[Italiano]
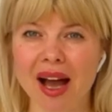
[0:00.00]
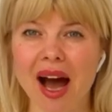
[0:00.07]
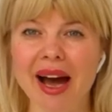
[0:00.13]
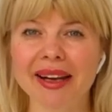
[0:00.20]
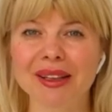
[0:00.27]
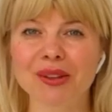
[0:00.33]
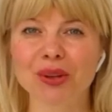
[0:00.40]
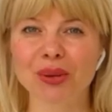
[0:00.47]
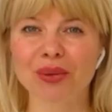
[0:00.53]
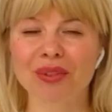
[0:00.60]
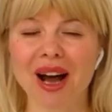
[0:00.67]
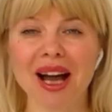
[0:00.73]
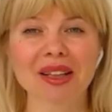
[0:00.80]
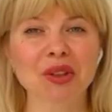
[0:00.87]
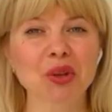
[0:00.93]
ha
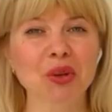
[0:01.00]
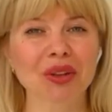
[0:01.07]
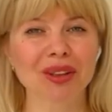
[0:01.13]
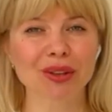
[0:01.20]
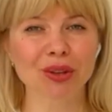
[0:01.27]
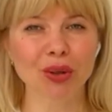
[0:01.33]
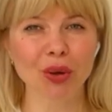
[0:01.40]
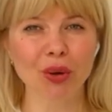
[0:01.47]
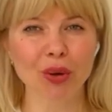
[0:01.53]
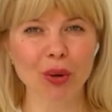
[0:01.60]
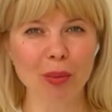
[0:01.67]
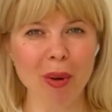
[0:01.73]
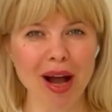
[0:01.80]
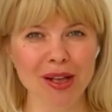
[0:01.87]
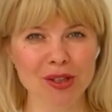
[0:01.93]
ritrovato il tocco
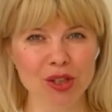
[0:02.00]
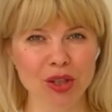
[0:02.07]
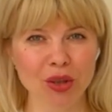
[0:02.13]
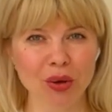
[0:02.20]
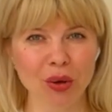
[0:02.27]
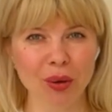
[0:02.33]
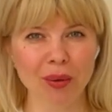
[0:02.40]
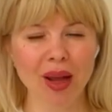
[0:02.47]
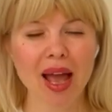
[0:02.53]
magico.